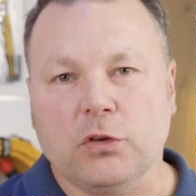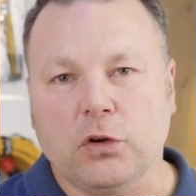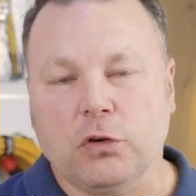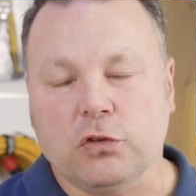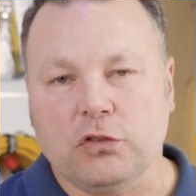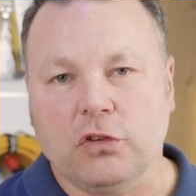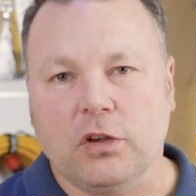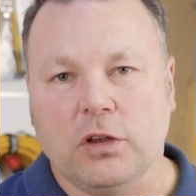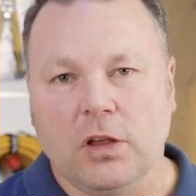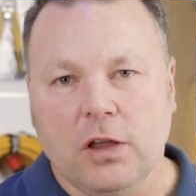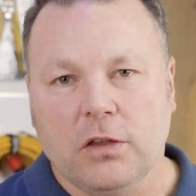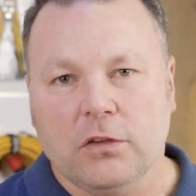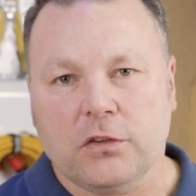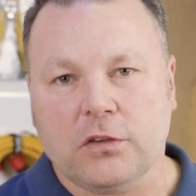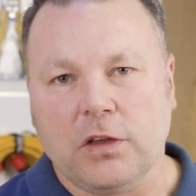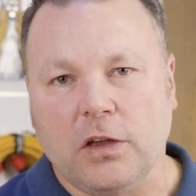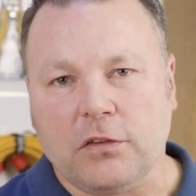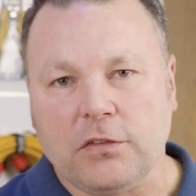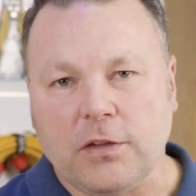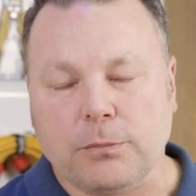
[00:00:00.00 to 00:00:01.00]
wychodzi z
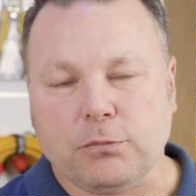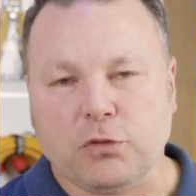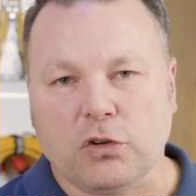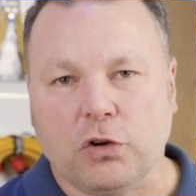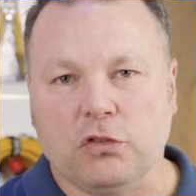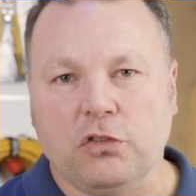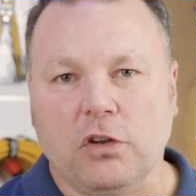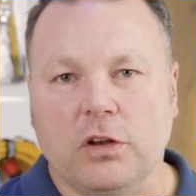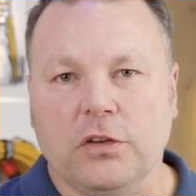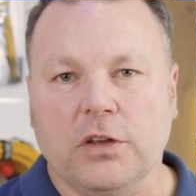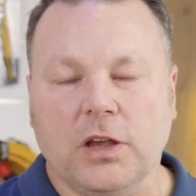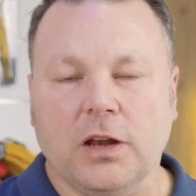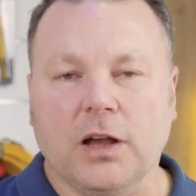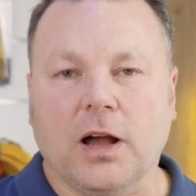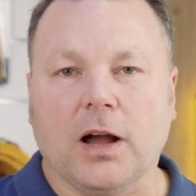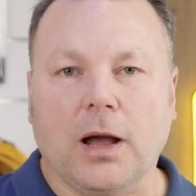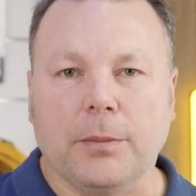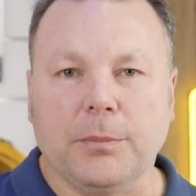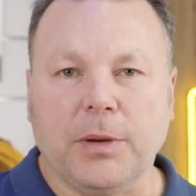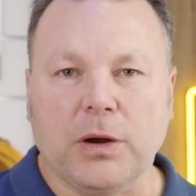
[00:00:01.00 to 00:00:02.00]
gniazdka przy rozdzielni
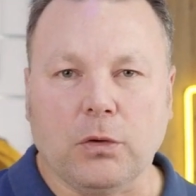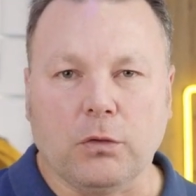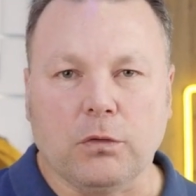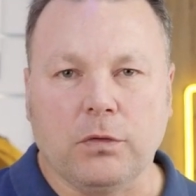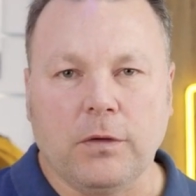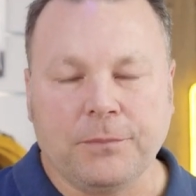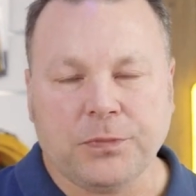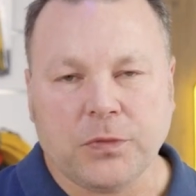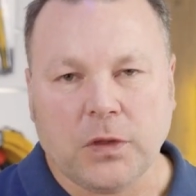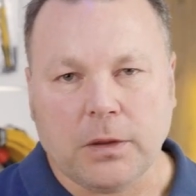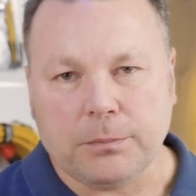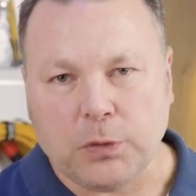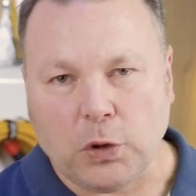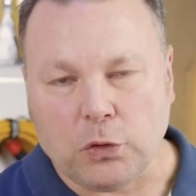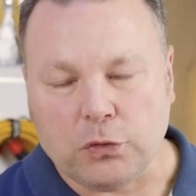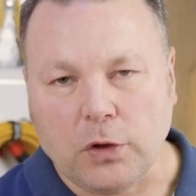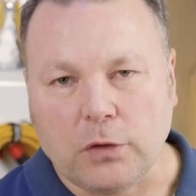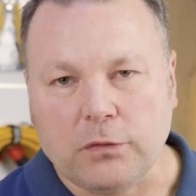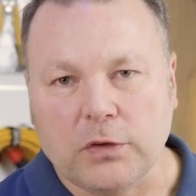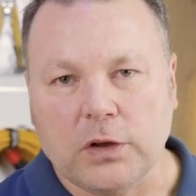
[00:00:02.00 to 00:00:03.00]
kilka kabelków
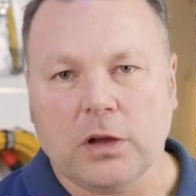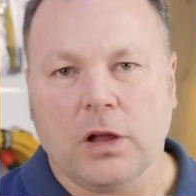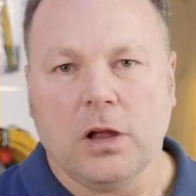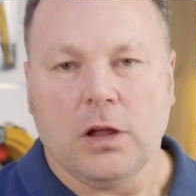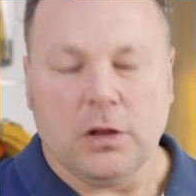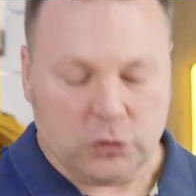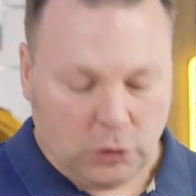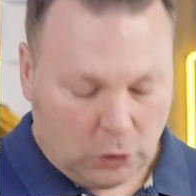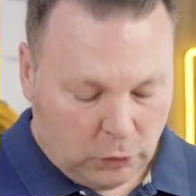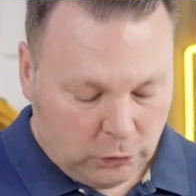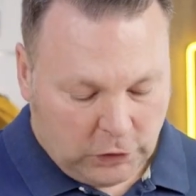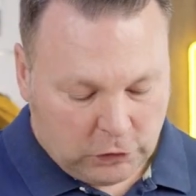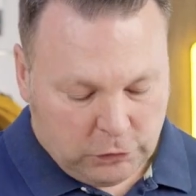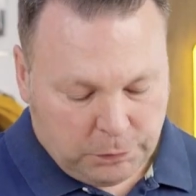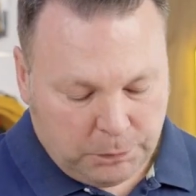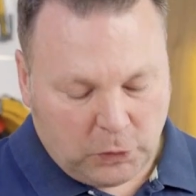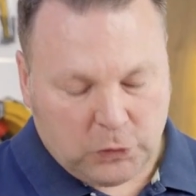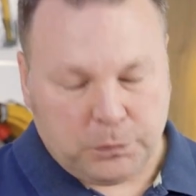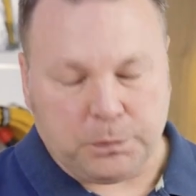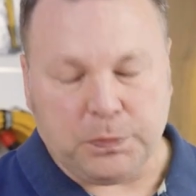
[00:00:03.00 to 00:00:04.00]
prądowych, to
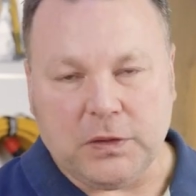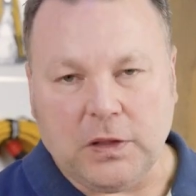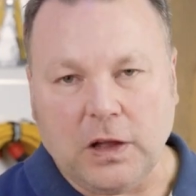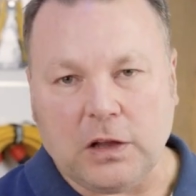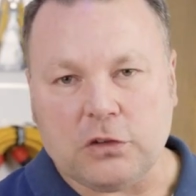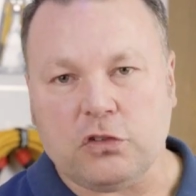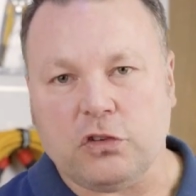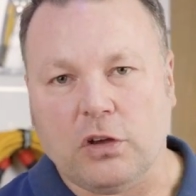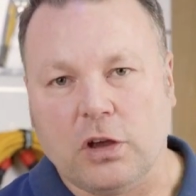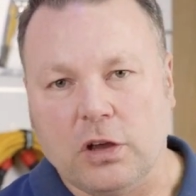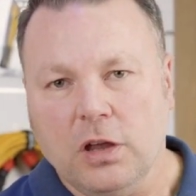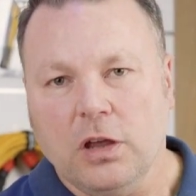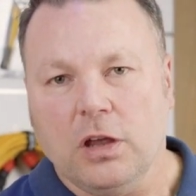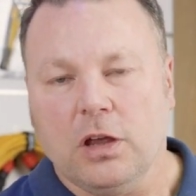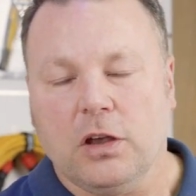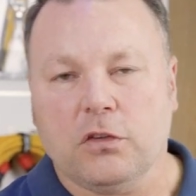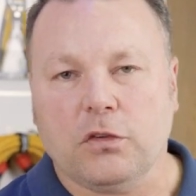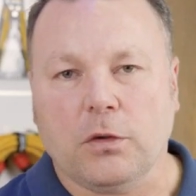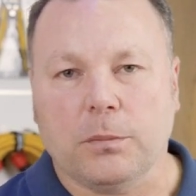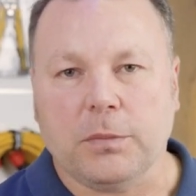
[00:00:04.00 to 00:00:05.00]
również podpinacie
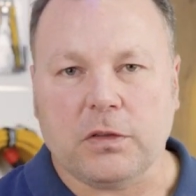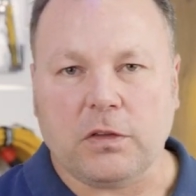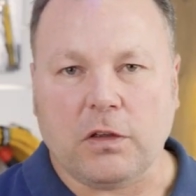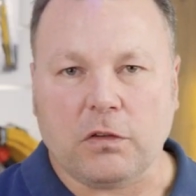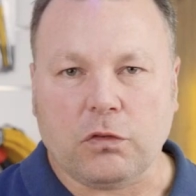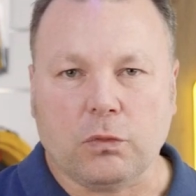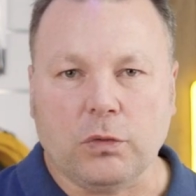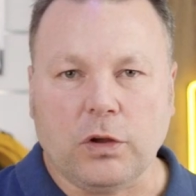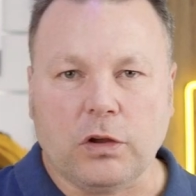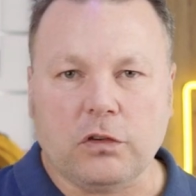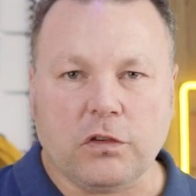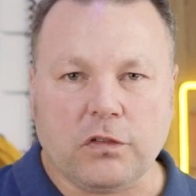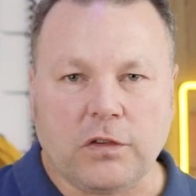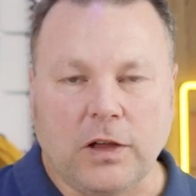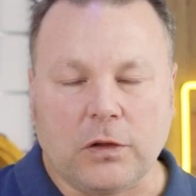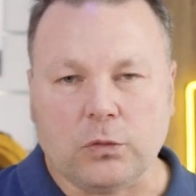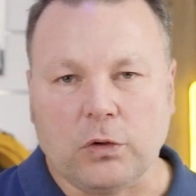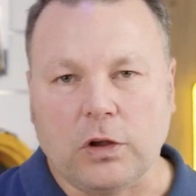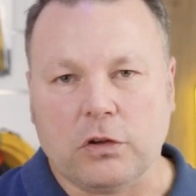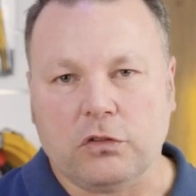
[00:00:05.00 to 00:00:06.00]
i sobie testujecie,
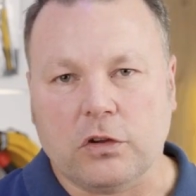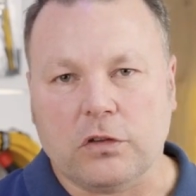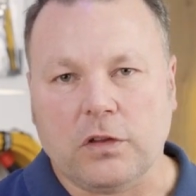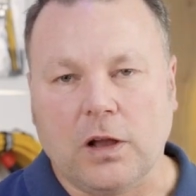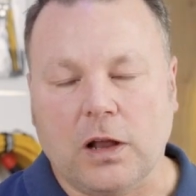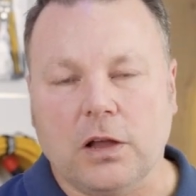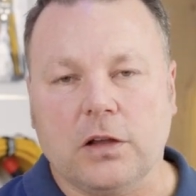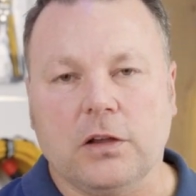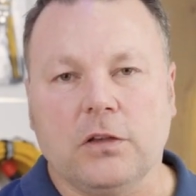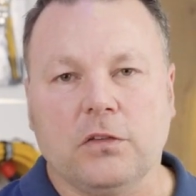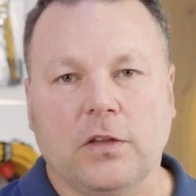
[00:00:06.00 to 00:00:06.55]
skanujecie dalej i